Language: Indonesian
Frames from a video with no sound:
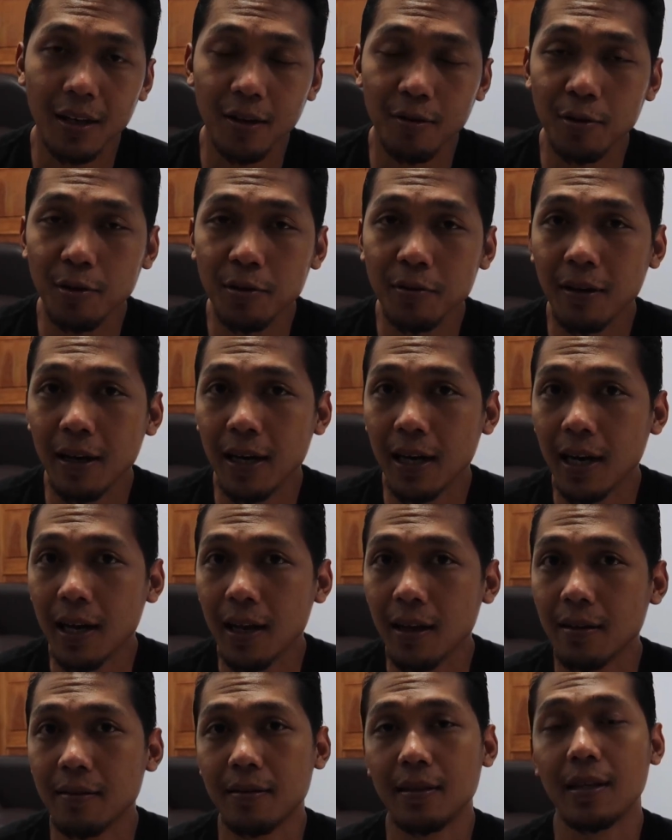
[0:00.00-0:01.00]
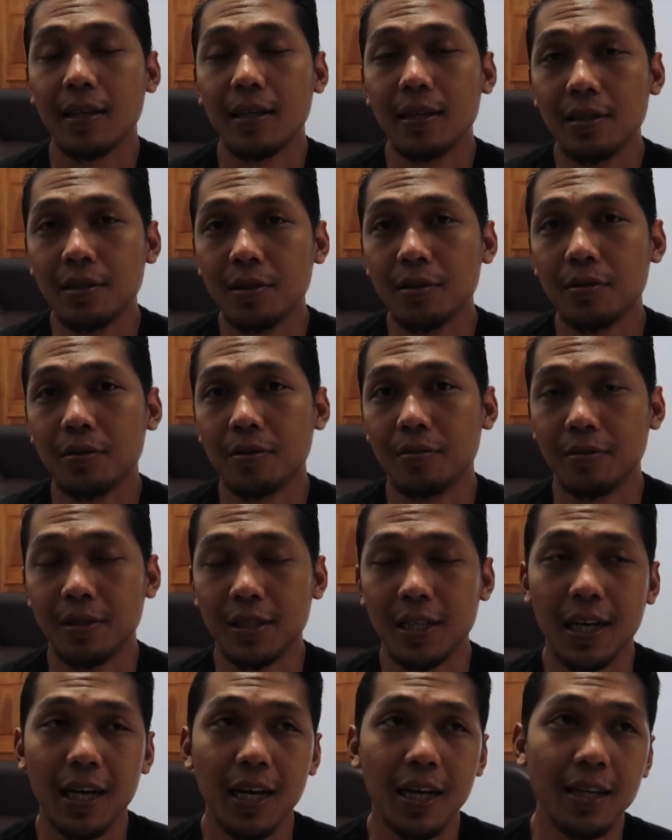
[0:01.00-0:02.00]
kerudung warna hijau
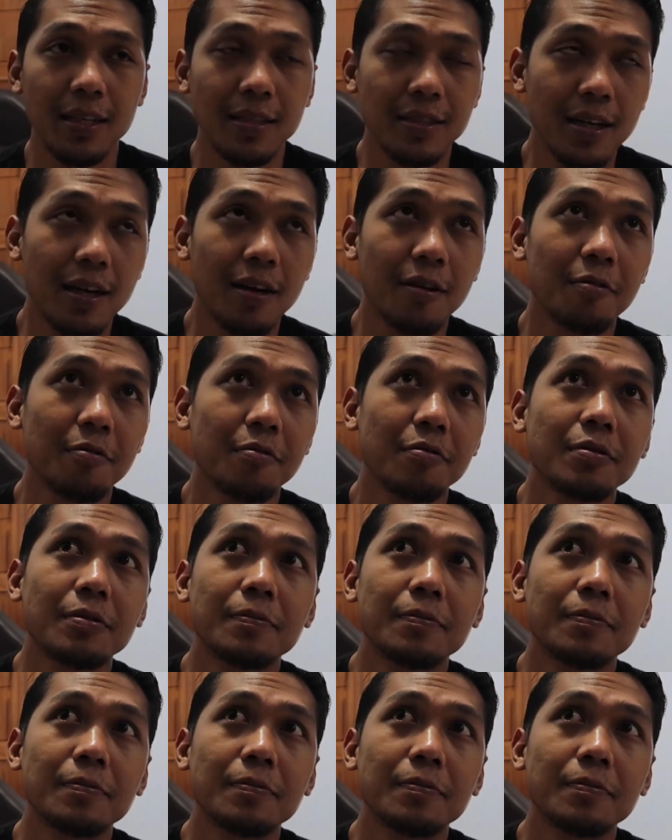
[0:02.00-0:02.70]
misalkan hijau